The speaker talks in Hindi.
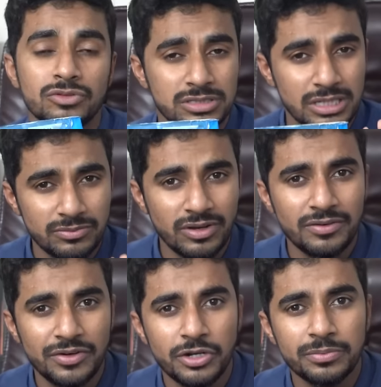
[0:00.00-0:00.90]
वो स्कीम वाली
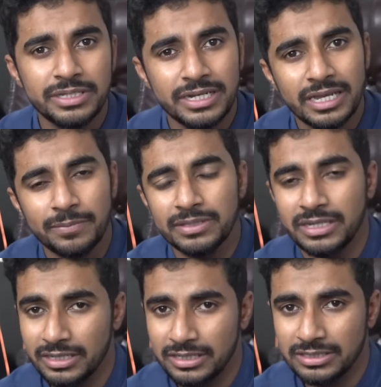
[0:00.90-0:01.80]
वीडियो भी देख के अपनी
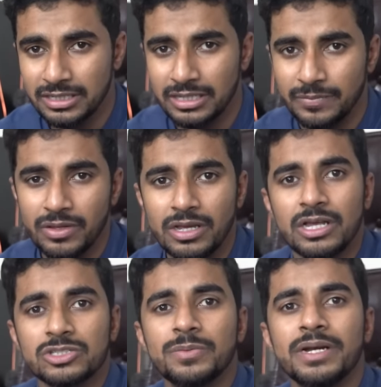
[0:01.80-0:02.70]
तैयारी कर सकते है
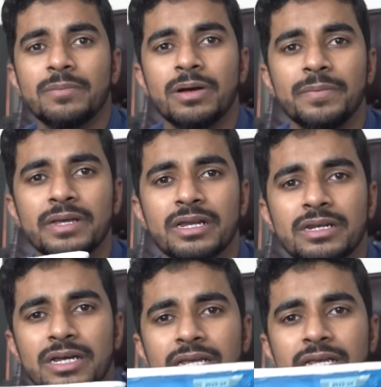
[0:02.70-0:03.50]
सो बेटा अब आपने करना